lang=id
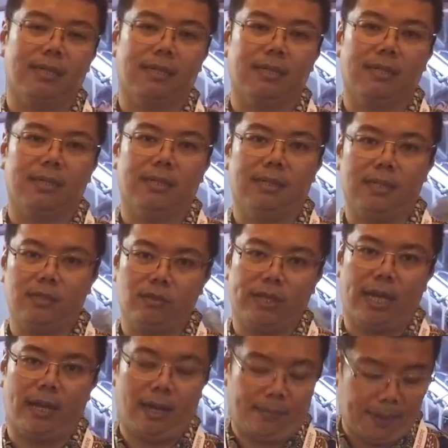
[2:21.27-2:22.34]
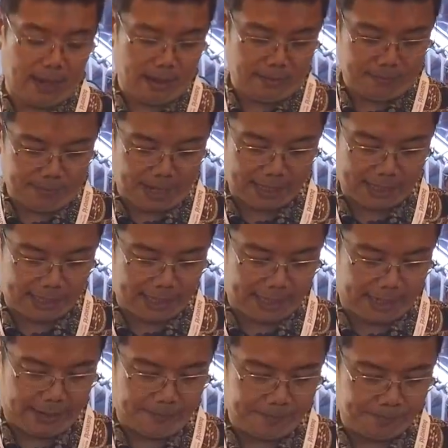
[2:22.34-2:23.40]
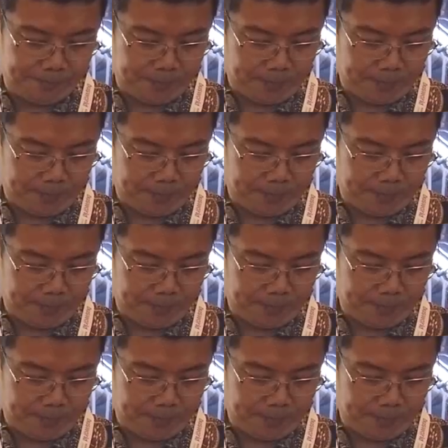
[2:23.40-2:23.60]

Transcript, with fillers: uh, itunya apa baterainya ya.